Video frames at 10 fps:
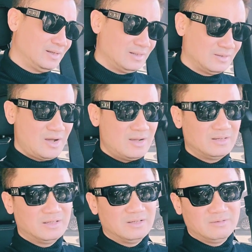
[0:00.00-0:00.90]
đó
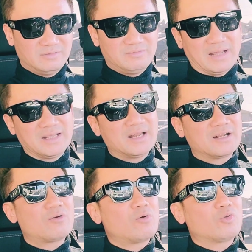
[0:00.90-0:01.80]
vì vậy cho nên
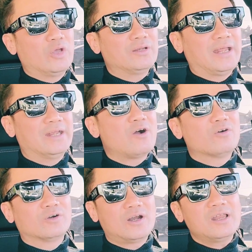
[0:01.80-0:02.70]
câu câu chuyện này
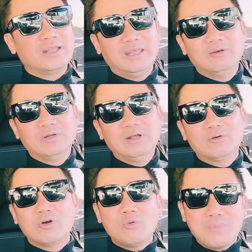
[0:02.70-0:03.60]
còn rất là nhiều điều
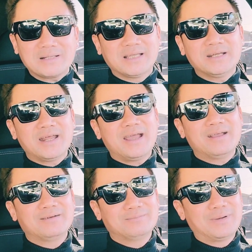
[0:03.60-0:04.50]
khúc mắc xảy
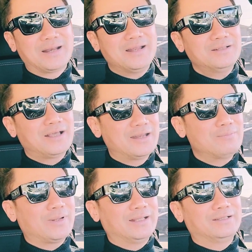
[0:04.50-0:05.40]
ra mà đến thời
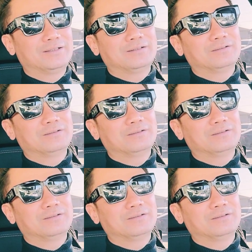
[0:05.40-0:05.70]
điểm này thì